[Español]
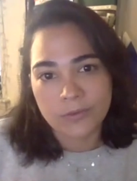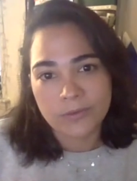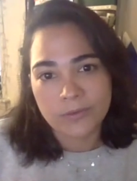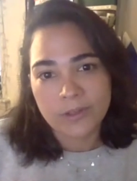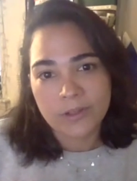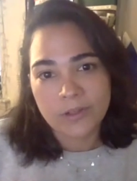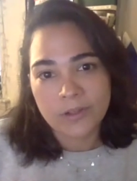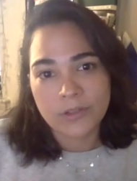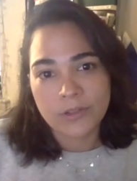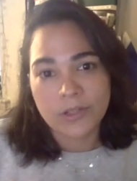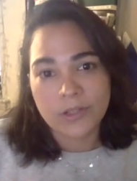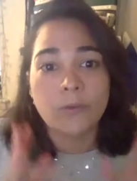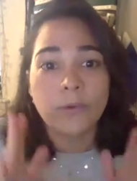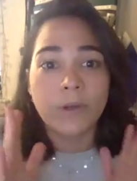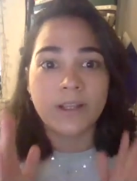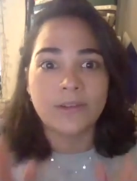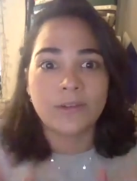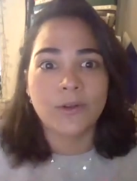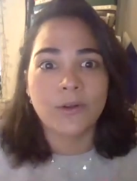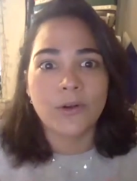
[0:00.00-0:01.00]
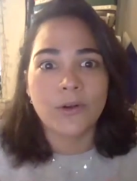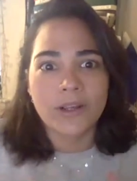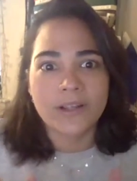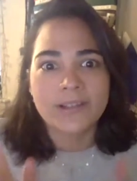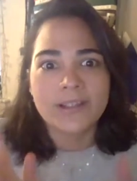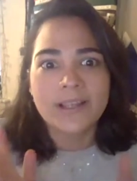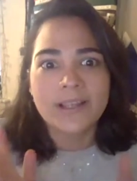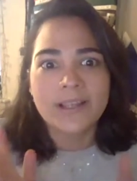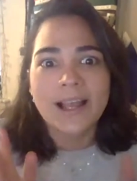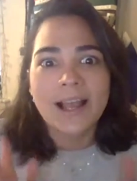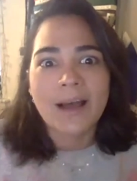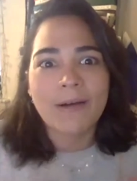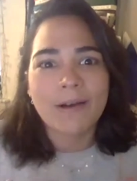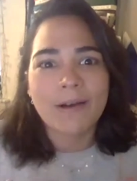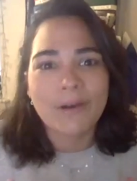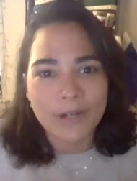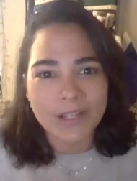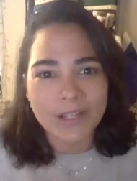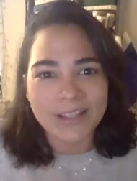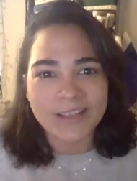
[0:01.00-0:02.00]
O sea, no es solo que se acaba
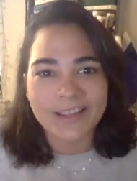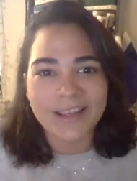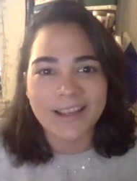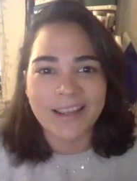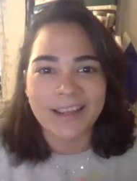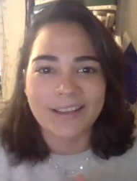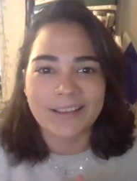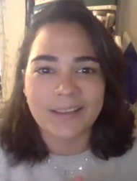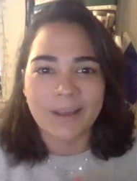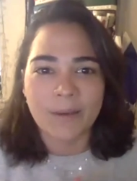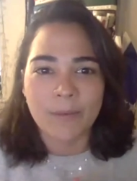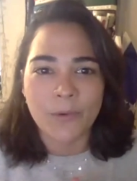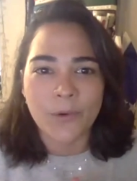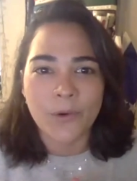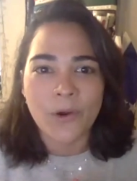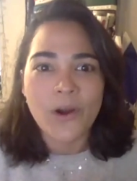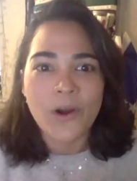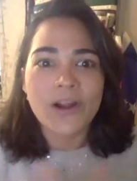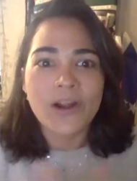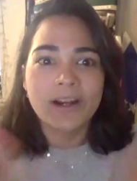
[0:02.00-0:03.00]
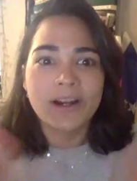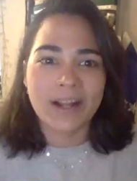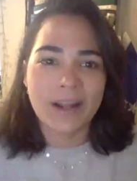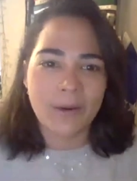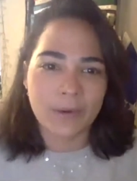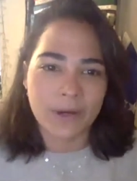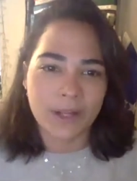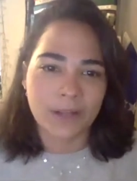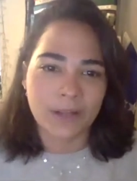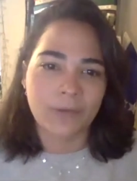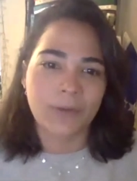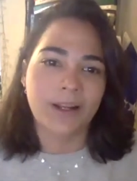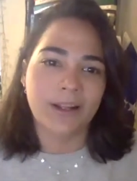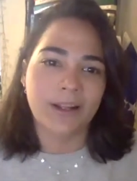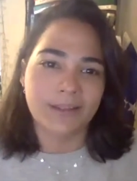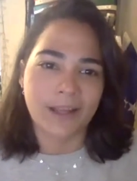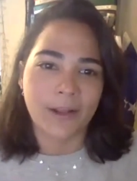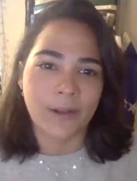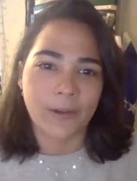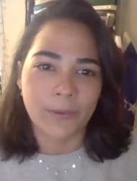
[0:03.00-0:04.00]
ahorita que estamos reabriendo el
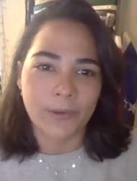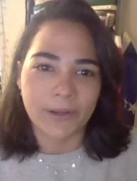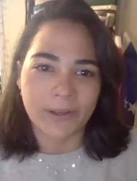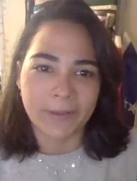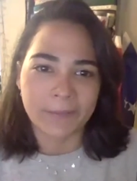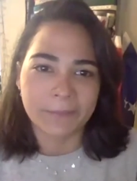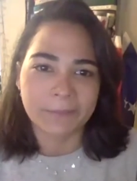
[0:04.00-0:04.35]
Estado, ¿verdad?